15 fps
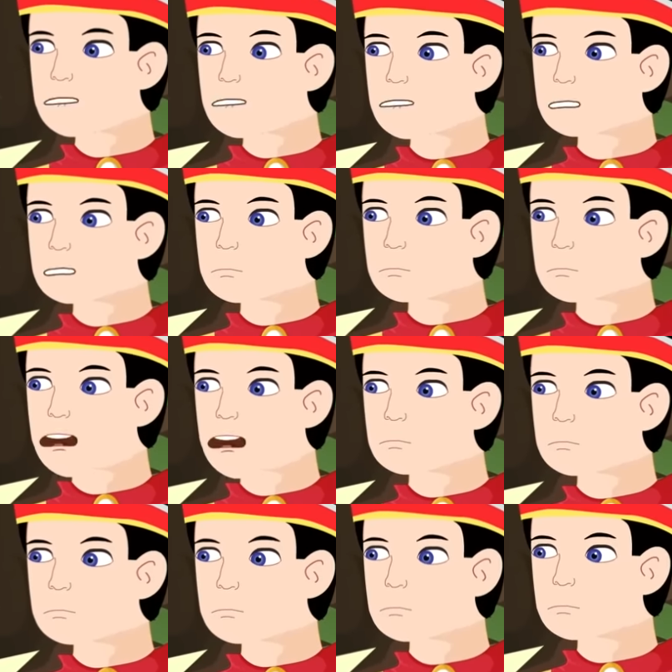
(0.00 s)
করবেন আদি নাগিন
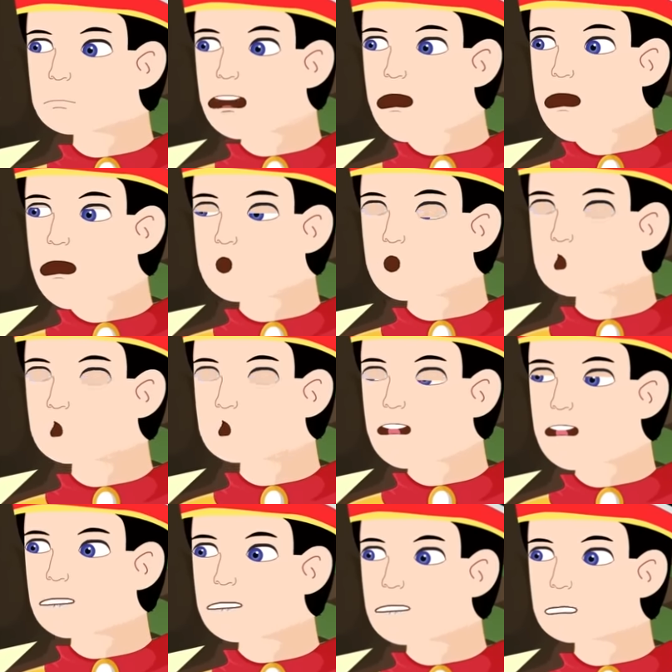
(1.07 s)
আমি কখনো
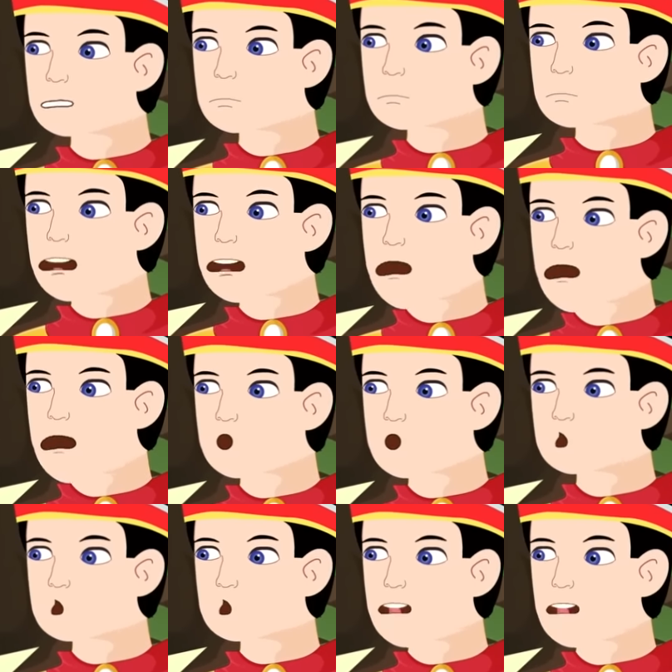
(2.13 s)
আপনার কোনো কথার
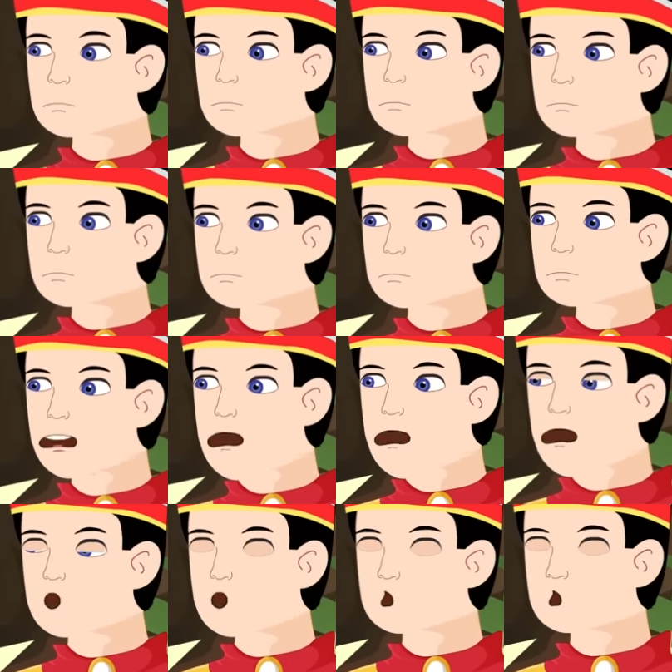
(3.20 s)
অবদ্ধ হইনি
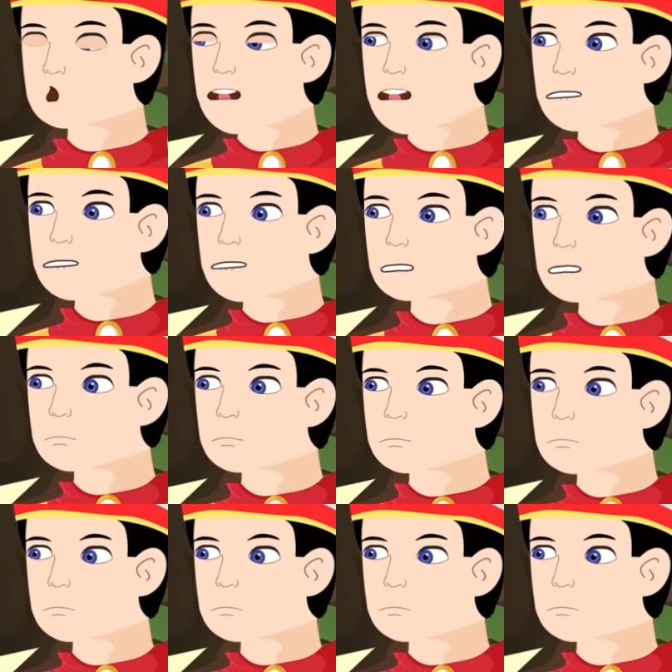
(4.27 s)
কিন্তু এখন সময় এসেছে